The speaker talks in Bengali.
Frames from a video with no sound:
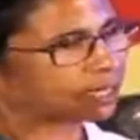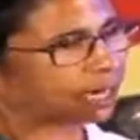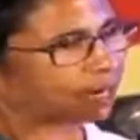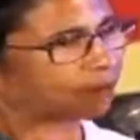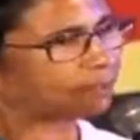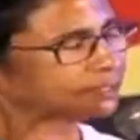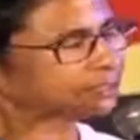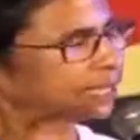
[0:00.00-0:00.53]

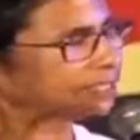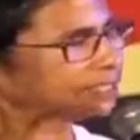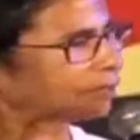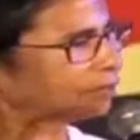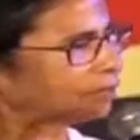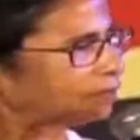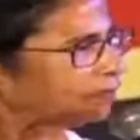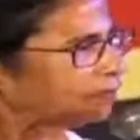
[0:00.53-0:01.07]
আমার দাদা
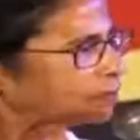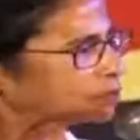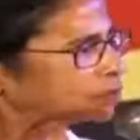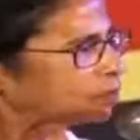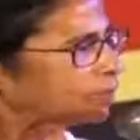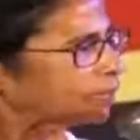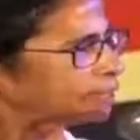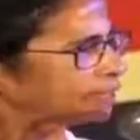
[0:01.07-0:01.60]
আমার
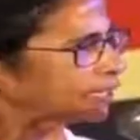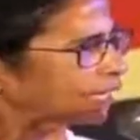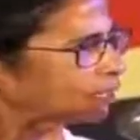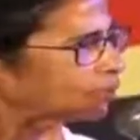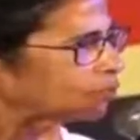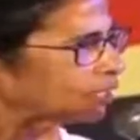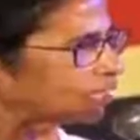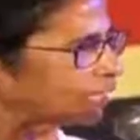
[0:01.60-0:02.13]
পেছনে প্রায়
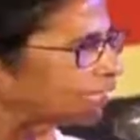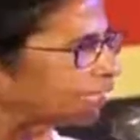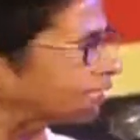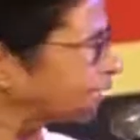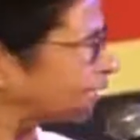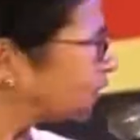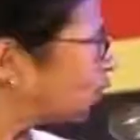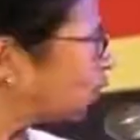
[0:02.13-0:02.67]
সারাক্ষণই লেগে
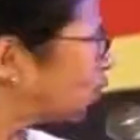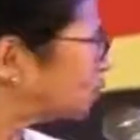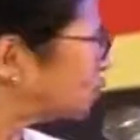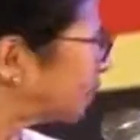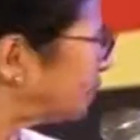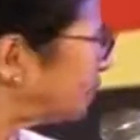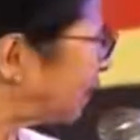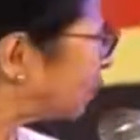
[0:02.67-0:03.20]
থাকে কখন
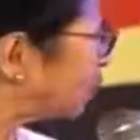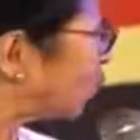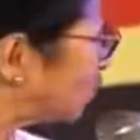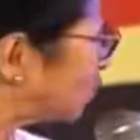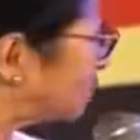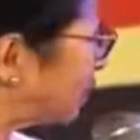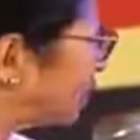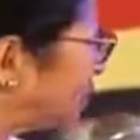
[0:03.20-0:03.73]
যাবি আর কখন যাবি